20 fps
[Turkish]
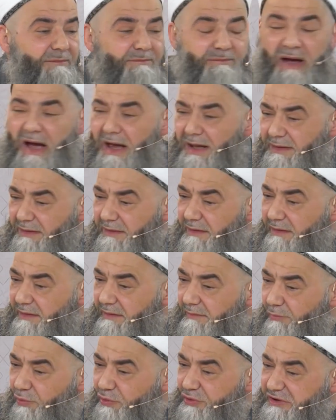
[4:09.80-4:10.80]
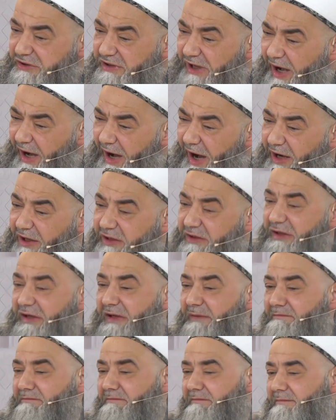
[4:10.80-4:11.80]
Ben bu işte
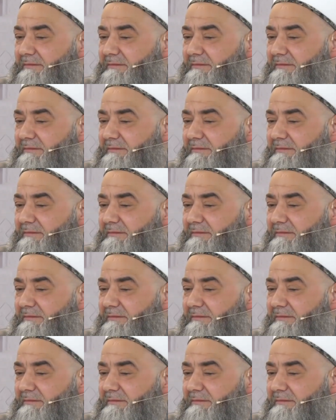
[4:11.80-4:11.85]
haklıyım.